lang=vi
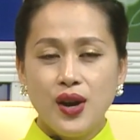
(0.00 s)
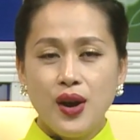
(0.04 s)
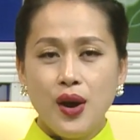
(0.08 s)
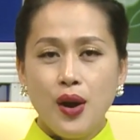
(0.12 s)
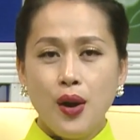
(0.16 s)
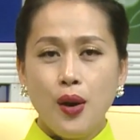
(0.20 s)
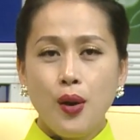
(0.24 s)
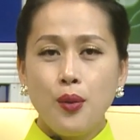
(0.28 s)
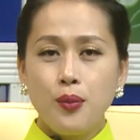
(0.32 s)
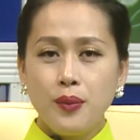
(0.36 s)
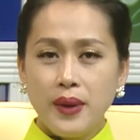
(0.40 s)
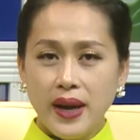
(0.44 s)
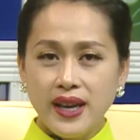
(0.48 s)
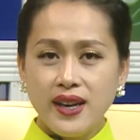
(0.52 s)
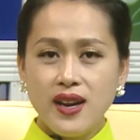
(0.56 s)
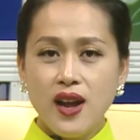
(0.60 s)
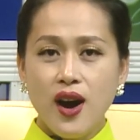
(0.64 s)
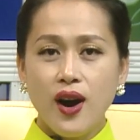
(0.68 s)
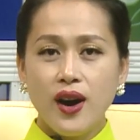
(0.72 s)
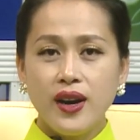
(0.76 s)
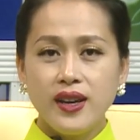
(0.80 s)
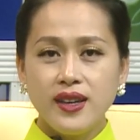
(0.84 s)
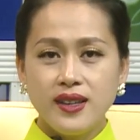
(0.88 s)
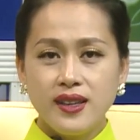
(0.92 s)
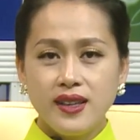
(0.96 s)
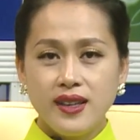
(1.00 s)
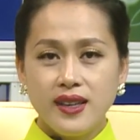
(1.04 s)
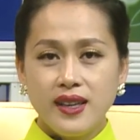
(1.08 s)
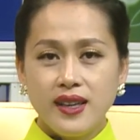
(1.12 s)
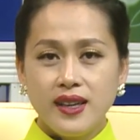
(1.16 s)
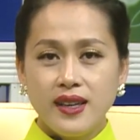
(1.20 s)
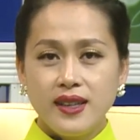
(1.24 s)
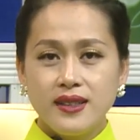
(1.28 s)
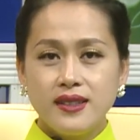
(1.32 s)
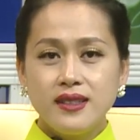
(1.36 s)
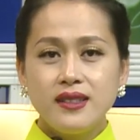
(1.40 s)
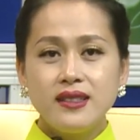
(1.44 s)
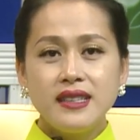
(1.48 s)
Hôm ấy đói,
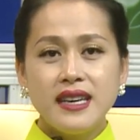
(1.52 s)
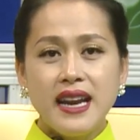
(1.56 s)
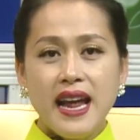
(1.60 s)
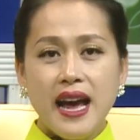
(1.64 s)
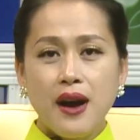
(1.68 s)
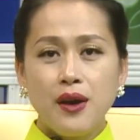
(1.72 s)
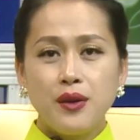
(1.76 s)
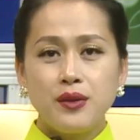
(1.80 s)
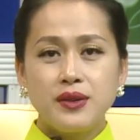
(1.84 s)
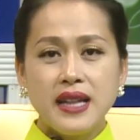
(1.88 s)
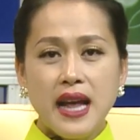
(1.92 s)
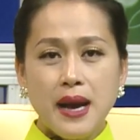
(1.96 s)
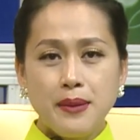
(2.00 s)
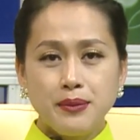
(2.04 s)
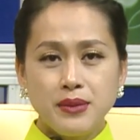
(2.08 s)
đứa nào tham